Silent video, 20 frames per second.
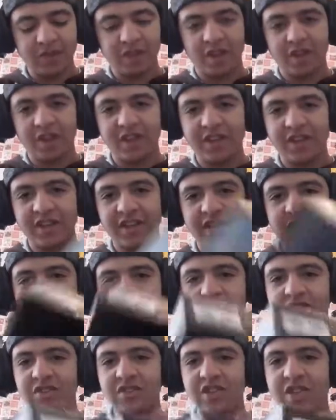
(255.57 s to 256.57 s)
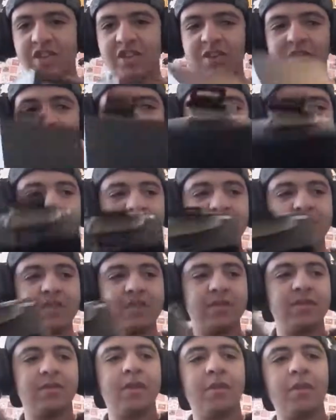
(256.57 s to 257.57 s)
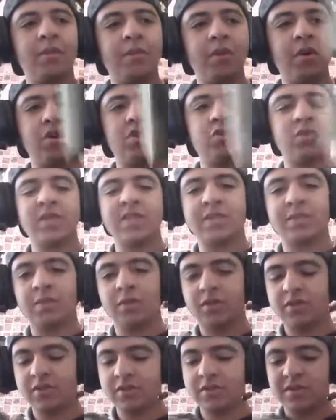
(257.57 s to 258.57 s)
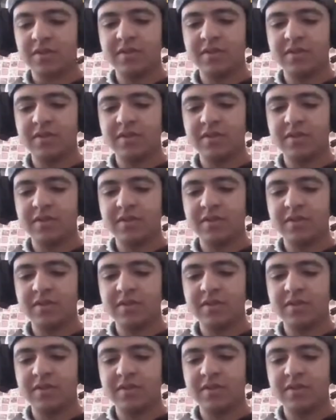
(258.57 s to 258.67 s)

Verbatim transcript: هاي هاي شاطعنا البوكس وسط دابا بوكس وسط بوكس